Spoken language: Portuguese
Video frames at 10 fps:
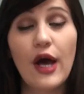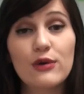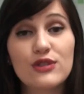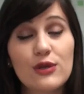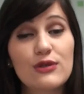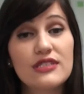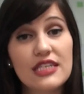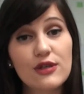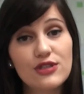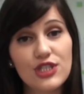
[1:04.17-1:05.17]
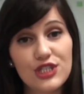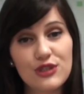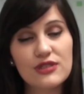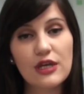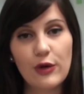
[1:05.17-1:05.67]
Os outros cinco
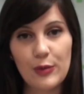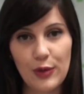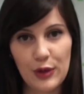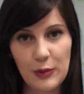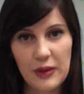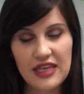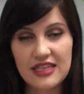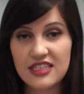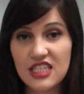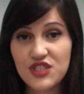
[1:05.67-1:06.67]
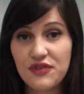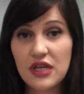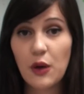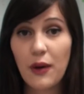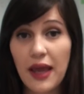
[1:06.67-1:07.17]
dígitos que compõem o BIN
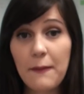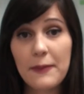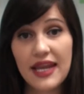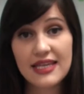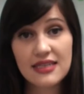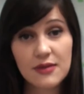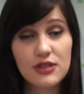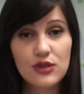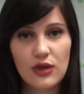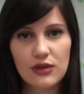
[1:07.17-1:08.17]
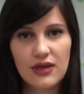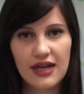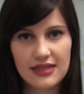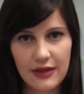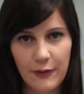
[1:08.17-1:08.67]
identificam a empresa emissora do
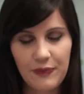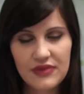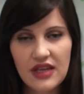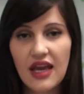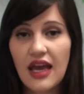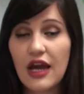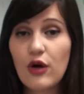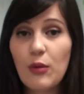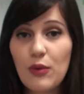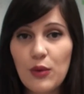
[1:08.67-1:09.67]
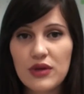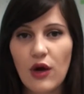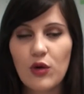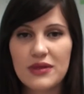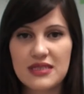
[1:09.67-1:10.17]
cartão. É comum que
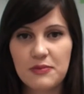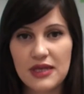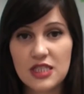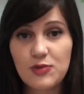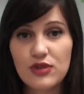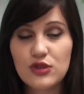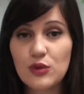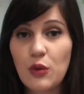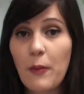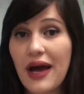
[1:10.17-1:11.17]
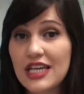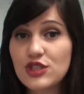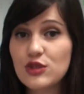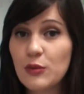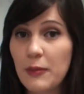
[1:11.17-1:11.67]
algumas empresas possuam
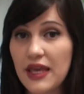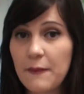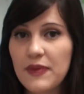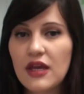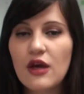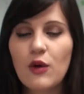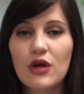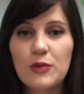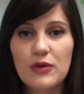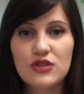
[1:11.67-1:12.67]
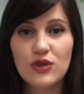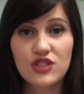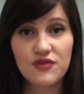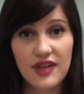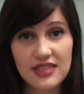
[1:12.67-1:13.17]
mais de um BIN quando possuem
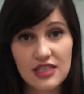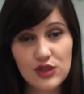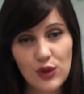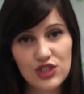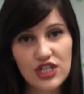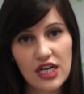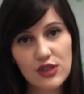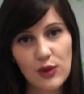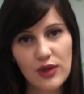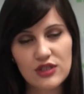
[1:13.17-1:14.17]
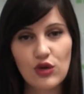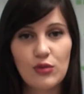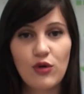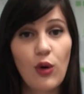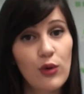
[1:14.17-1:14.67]
diferenciações de cartões,
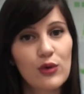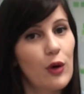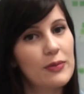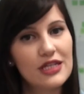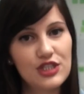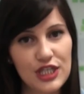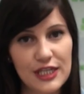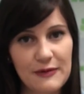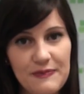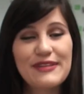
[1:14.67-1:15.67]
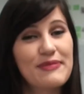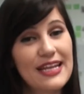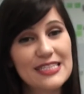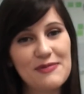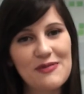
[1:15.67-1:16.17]
como ouro ou platina.
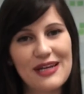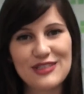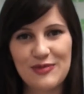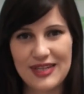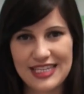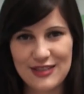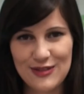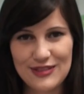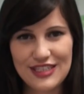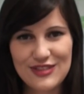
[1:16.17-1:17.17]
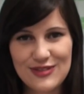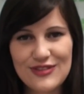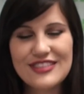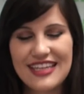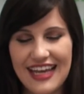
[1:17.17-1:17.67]
Para saber mais sobre esse e outros
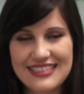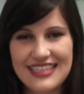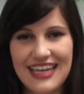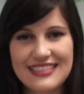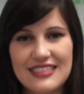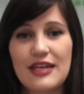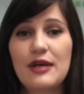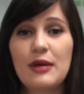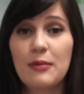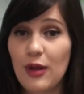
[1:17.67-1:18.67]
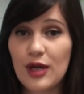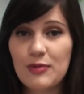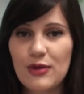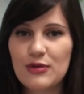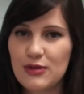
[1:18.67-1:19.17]
assuntos, acesse
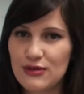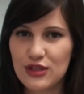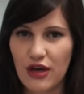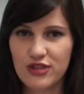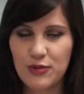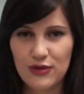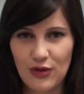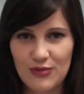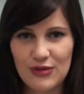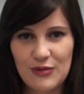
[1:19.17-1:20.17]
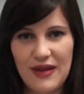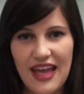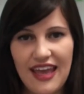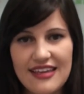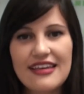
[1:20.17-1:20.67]

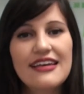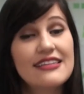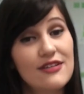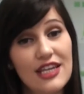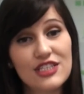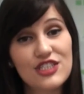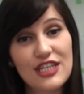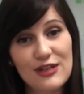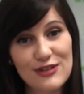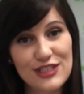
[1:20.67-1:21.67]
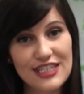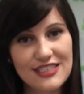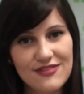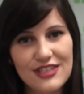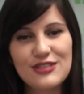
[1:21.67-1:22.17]
blog.bluesoft.com.br. Não deixe de dar o curtir
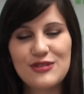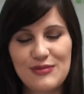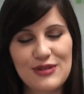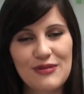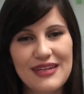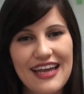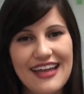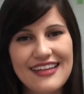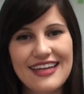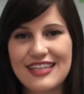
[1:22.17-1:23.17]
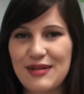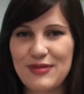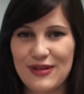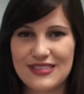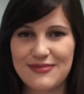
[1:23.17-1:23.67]
nesse vídeo. Muito obrigada e até a
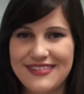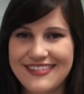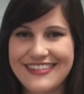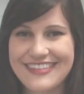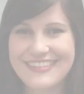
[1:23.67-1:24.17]
próxima!